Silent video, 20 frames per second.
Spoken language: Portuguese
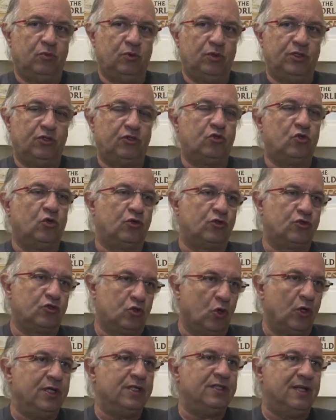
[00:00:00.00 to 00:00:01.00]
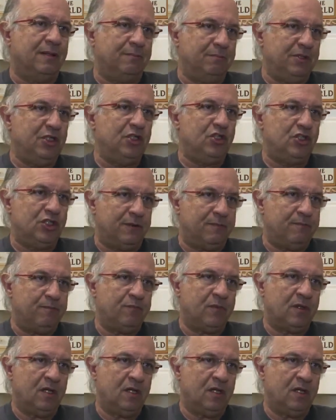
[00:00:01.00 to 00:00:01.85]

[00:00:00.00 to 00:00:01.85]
por distorções da mídia